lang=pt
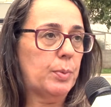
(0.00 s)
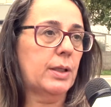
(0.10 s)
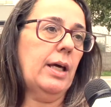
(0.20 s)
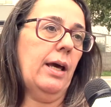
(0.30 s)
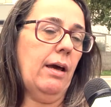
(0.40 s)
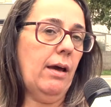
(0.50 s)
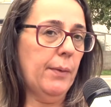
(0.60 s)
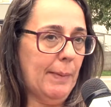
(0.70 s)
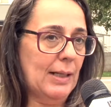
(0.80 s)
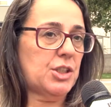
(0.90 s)
porque
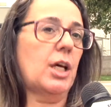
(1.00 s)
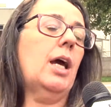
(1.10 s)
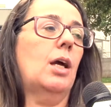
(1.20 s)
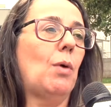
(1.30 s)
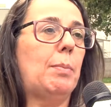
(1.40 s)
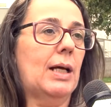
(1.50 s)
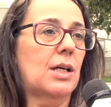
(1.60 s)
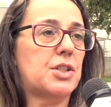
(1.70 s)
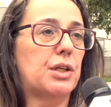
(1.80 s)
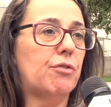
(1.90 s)
eu baixei o
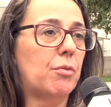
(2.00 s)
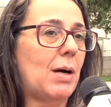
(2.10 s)
aplicativo,